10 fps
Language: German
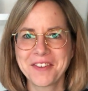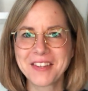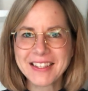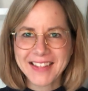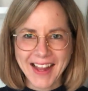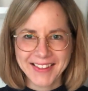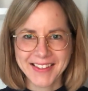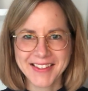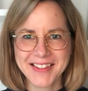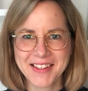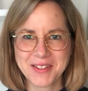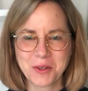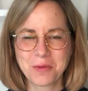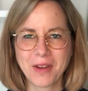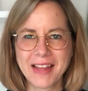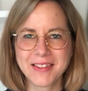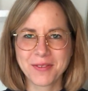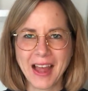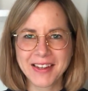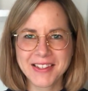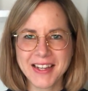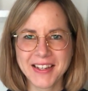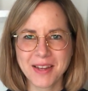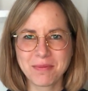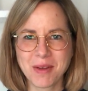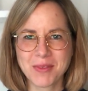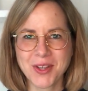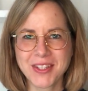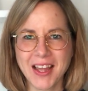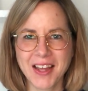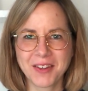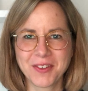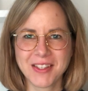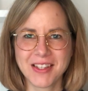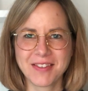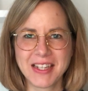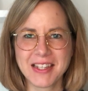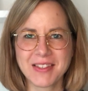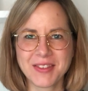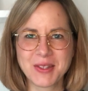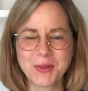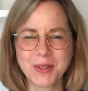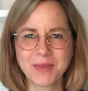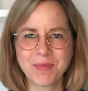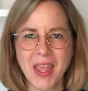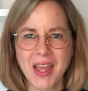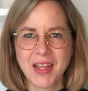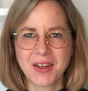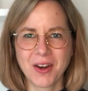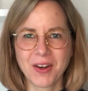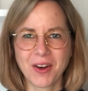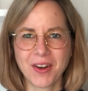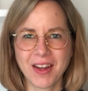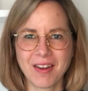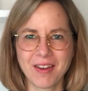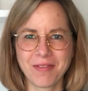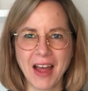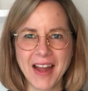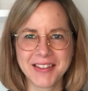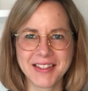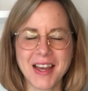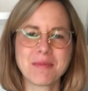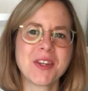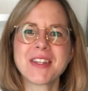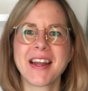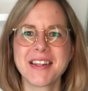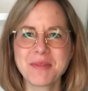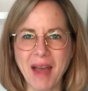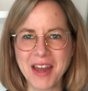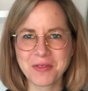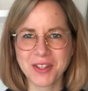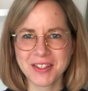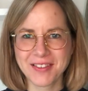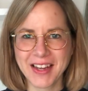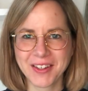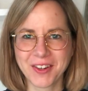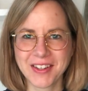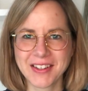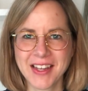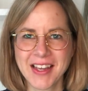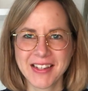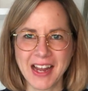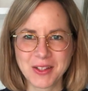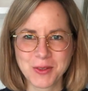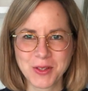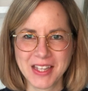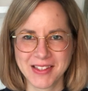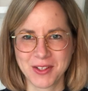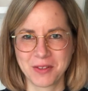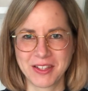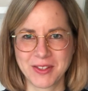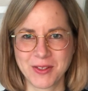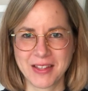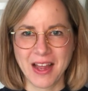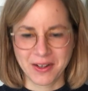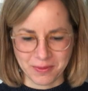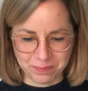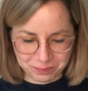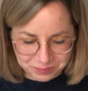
Vielen Dank, dass ihr so fleißig Fragen gestellt habt am Sonntag und ich werde jetzt versuchen, noch eure Fragen, die am Sonntag nicht beantwortet werden konnten, dazu jetzt noch was zu sagen.